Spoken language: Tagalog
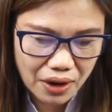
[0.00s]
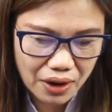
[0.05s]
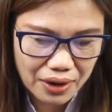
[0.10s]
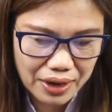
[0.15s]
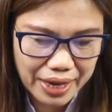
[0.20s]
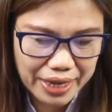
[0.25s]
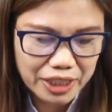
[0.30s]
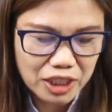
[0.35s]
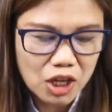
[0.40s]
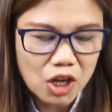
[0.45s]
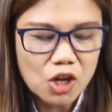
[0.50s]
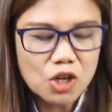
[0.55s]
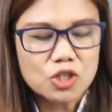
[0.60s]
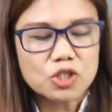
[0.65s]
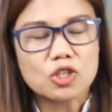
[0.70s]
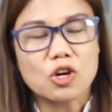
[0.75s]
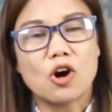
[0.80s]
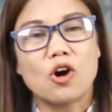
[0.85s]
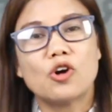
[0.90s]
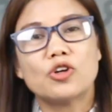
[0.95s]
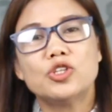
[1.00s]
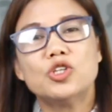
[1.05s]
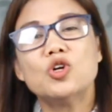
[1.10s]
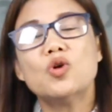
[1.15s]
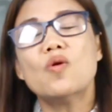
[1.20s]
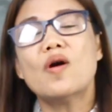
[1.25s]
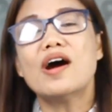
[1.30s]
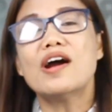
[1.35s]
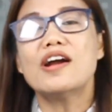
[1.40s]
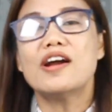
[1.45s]
Alright, so
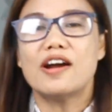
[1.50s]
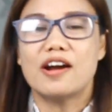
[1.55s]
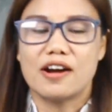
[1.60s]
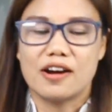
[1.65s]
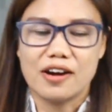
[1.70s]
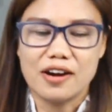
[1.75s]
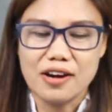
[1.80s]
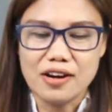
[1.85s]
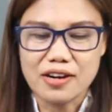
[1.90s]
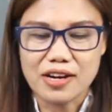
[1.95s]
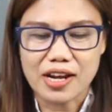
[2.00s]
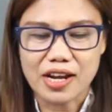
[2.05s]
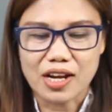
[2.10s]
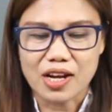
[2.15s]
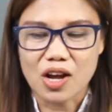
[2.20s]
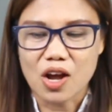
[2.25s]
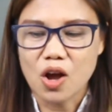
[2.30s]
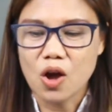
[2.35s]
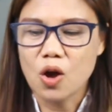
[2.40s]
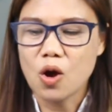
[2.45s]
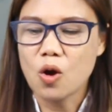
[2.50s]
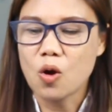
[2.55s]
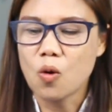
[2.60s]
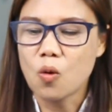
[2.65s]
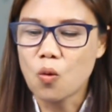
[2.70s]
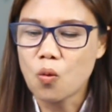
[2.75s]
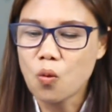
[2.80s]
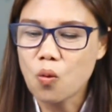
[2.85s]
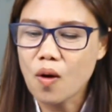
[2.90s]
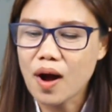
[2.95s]
you are earning
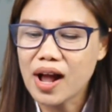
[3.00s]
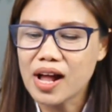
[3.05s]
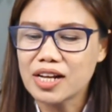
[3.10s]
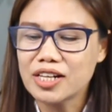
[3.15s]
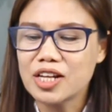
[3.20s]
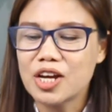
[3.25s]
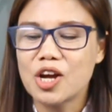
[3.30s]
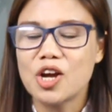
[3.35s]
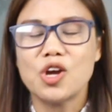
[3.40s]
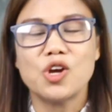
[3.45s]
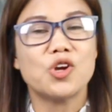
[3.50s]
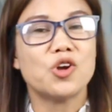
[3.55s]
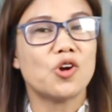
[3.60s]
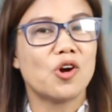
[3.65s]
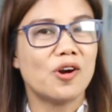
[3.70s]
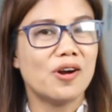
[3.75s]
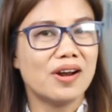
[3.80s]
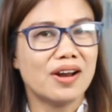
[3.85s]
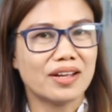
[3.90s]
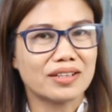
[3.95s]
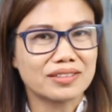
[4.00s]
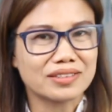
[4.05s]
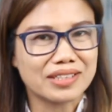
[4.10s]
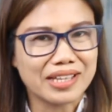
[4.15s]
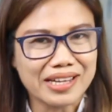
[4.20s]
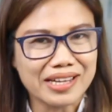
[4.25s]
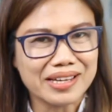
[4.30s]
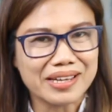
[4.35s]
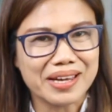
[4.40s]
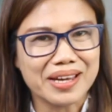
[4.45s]
while you're not
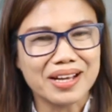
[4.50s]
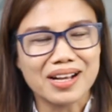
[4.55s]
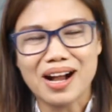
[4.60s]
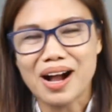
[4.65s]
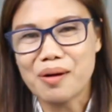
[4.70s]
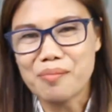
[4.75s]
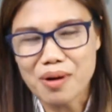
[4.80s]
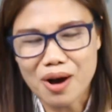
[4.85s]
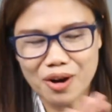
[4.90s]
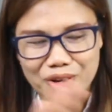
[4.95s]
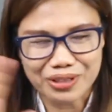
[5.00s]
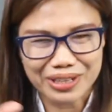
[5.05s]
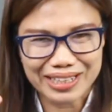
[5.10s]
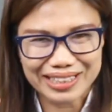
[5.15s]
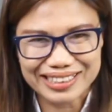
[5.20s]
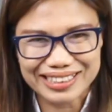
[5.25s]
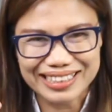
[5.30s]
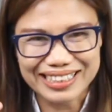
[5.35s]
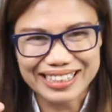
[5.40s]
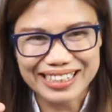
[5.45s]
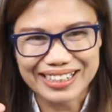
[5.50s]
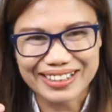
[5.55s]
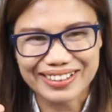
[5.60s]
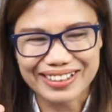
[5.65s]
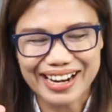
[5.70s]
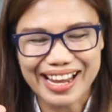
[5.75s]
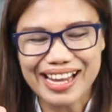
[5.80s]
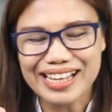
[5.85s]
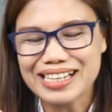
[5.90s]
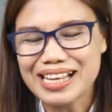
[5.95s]
thinking about it.
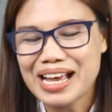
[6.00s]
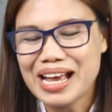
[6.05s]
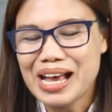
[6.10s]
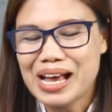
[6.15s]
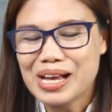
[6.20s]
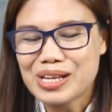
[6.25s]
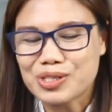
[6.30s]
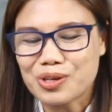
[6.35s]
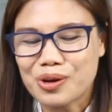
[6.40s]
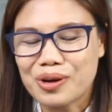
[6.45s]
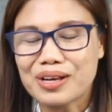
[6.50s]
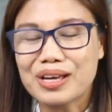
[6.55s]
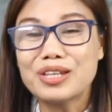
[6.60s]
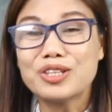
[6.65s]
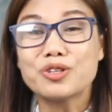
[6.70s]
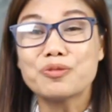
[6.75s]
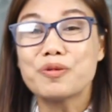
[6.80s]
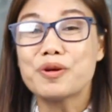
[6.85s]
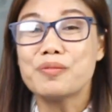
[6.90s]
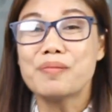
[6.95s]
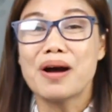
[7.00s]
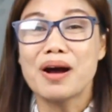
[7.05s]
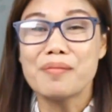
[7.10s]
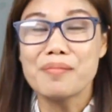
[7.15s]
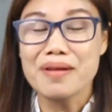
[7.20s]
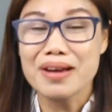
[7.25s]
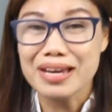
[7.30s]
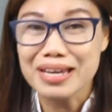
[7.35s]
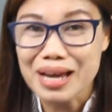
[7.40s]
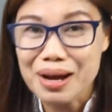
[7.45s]
Alright? So, ganito po yung mga
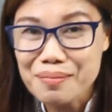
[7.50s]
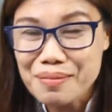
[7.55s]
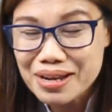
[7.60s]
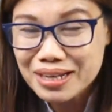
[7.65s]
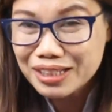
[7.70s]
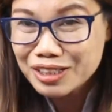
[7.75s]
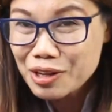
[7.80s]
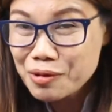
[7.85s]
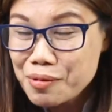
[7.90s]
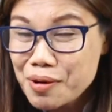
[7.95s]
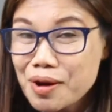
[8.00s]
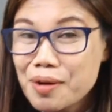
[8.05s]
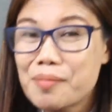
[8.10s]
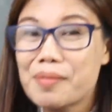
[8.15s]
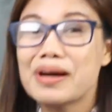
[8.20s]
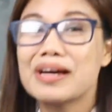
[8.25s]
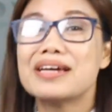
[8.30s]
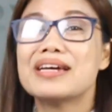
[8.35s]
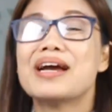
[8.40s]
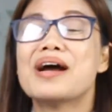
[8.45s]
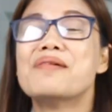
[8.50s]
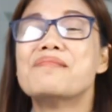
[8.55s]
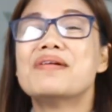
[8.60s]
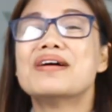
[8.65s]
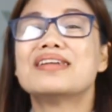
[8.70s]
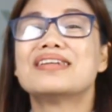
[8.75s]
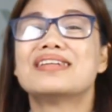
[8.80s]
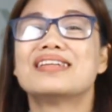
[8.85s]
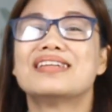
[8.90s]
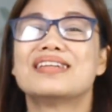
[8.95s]
mayayaman. At yung mga
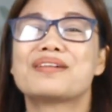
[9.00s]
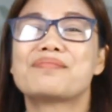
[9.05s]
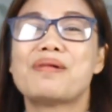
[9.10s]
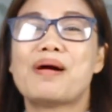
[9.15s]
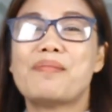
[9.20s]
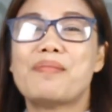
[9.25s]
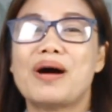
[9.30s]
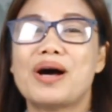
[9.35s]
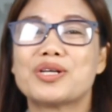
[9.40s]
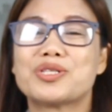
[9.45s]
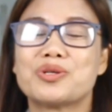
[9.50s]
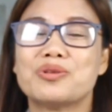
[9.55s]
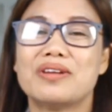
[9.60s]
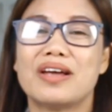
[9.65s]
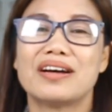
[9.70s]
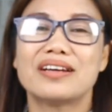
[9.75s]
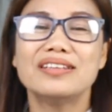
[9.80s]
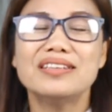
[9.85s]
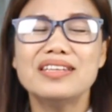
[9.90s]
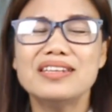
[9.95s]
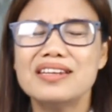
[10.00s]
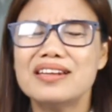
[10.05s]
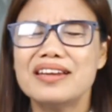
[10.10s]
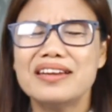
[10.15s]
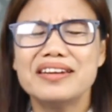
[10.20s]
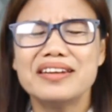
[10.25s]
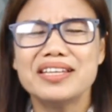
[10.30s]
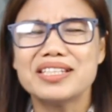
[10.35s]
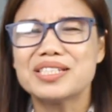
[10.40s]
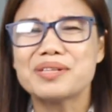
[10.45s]
mayayaman, nagbabakasyon lang, hindi nila
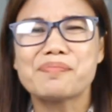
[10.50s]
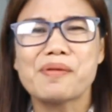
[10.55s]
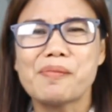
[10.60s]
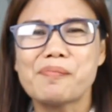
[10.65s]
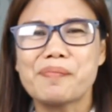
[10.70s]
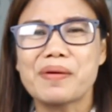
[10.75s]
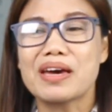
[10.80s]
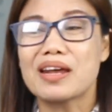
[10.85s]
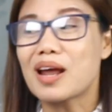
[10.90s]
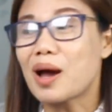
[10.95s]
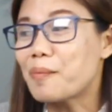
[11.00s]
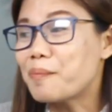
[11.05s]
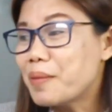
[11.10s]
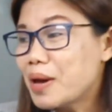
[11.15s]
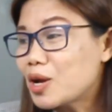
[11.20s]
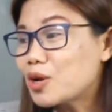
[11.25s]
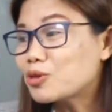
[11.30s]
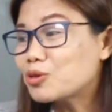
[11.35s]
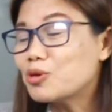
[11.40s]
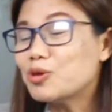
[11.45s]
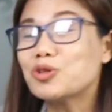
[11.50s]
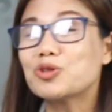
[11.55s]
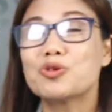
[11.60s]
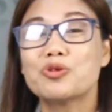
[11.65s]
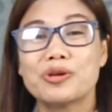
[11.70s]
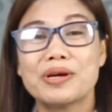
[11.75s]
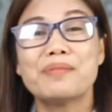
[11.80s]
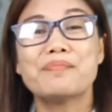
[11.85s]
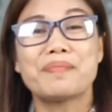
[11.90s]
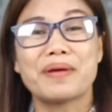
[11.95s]
iniisip ang pera, pero
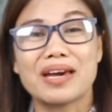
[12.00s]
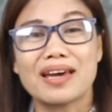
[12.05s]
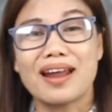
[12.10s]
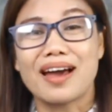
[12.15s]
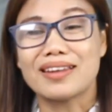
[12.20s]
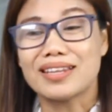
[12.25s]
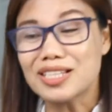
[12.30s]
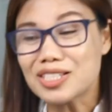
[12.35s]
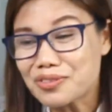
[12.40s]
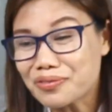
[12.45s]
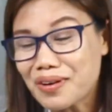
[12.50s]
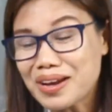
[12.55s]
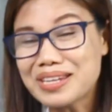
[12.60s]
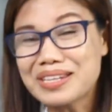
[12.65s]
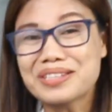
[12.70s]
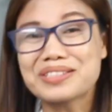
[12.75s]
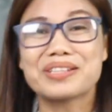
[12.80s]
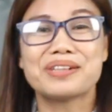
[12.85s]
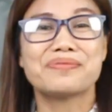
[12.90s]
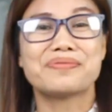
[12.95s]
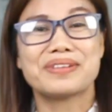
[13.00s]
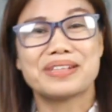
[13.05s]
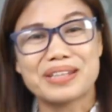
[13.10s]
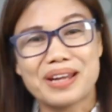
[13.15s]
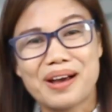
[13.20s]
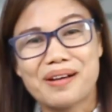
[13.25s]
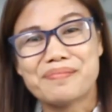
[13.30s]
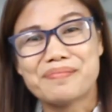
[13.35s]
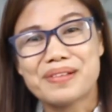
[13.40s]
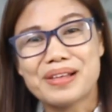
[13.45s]
tuloy-tuloy ang pera. That's financial
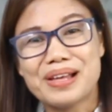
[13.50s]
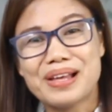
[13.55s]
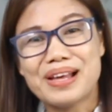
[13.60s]
freedom.